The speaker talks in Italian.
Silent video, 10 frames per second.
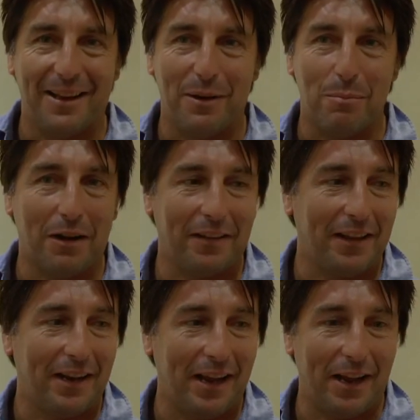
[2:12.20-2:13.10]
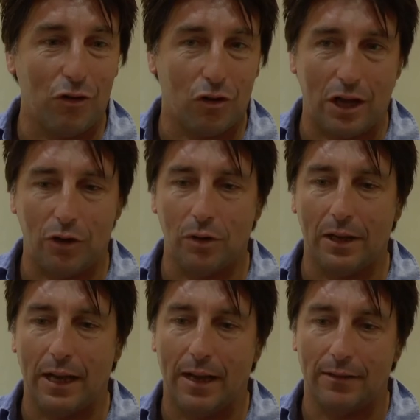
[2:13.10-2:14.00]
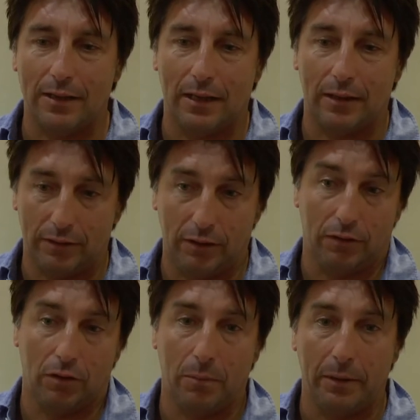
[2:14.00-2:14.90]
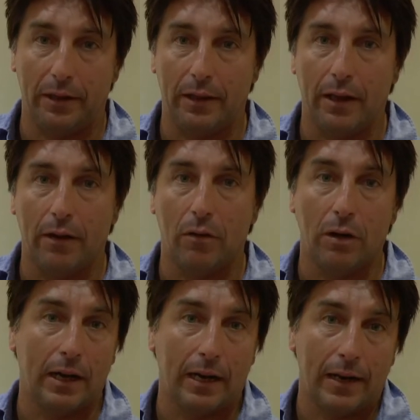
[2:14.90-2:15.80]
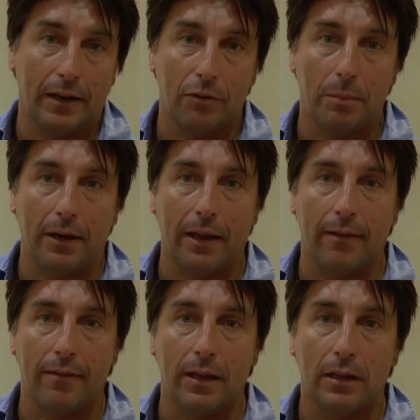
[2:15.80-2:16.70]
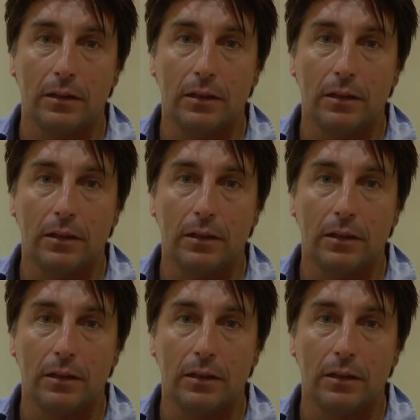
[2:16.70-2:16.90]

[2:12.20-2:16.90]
di partire giocando in casa, sì, sicuramente una grande esperienza